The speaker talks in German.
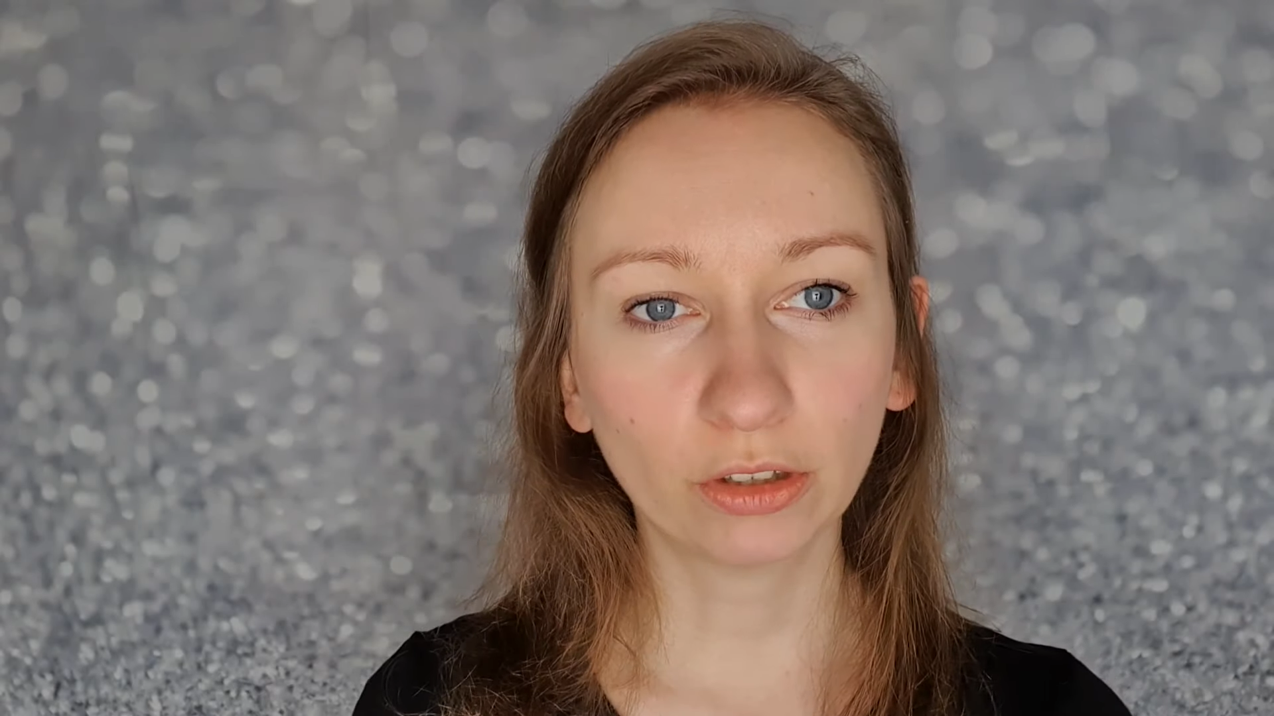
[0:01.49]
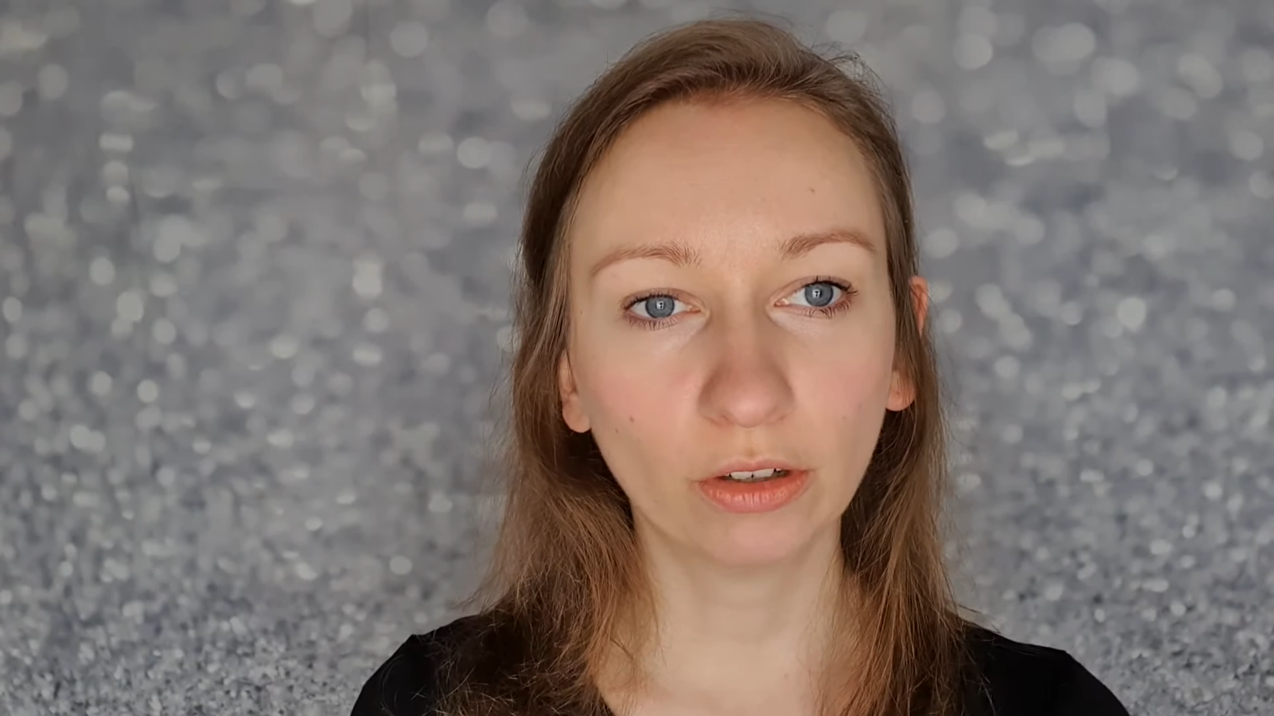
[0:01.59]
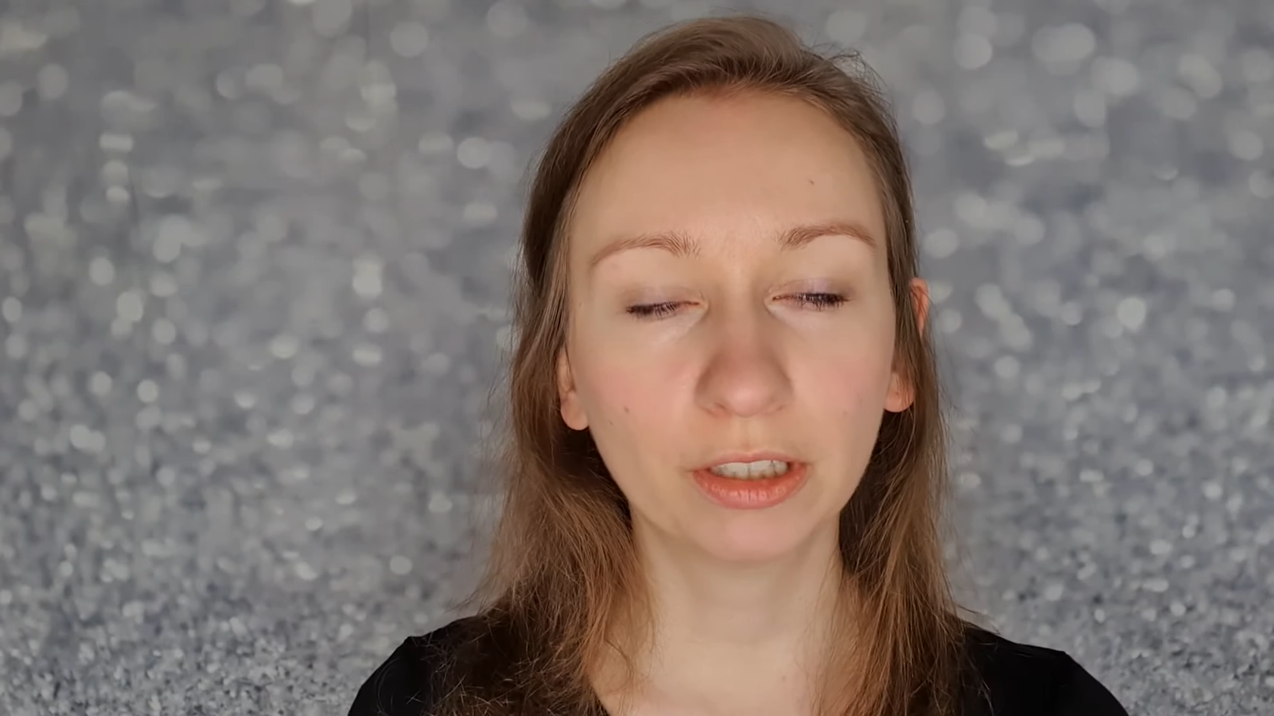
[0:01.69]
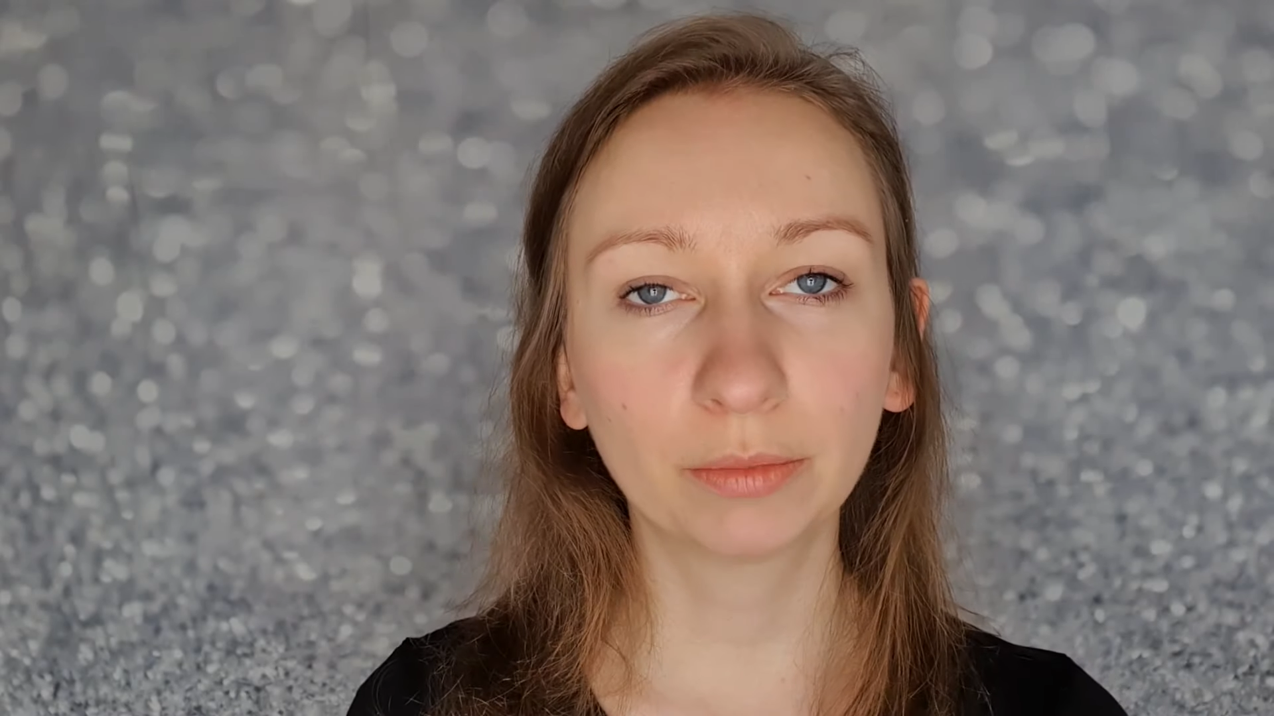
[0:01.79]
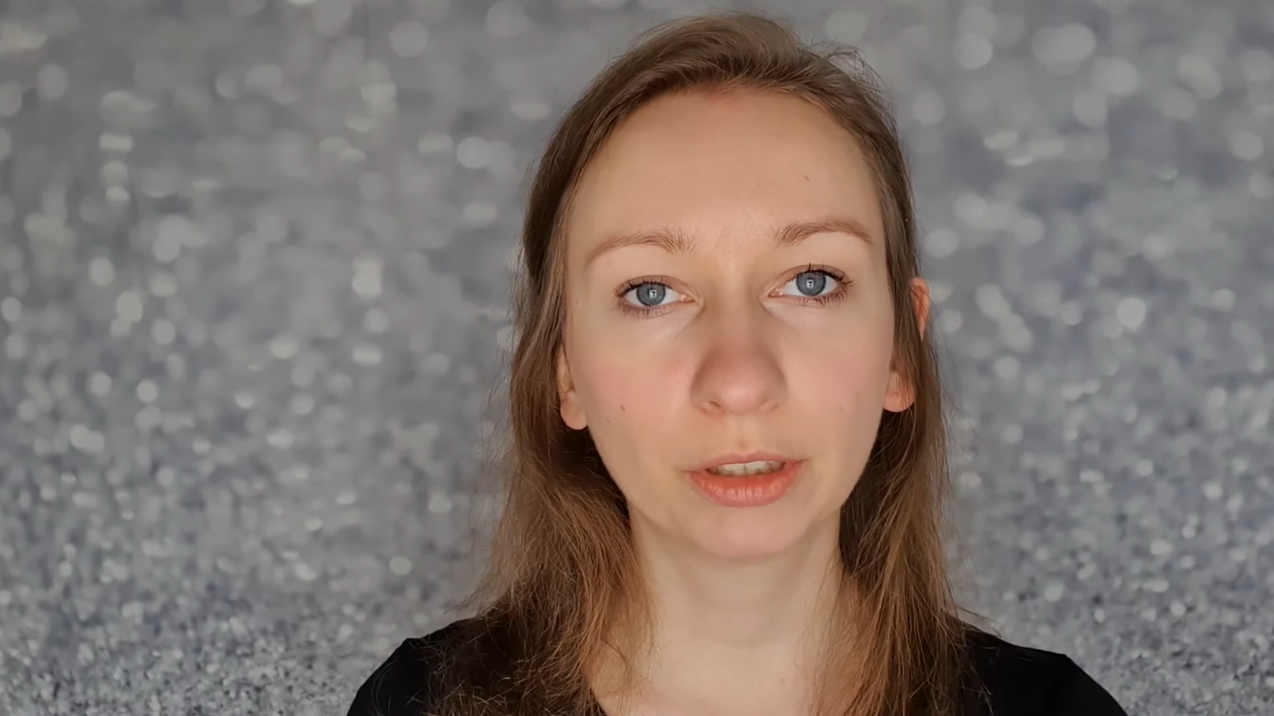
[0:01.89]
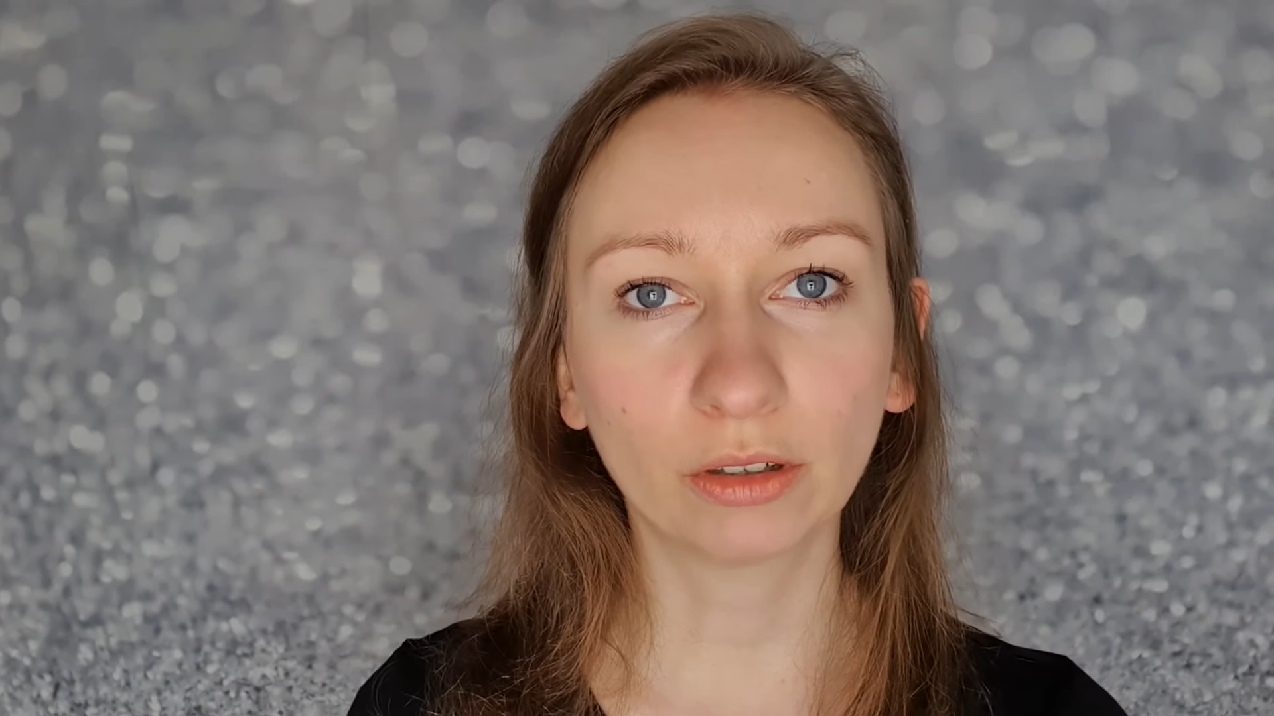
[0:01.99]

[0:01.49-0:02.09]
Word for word: heute mit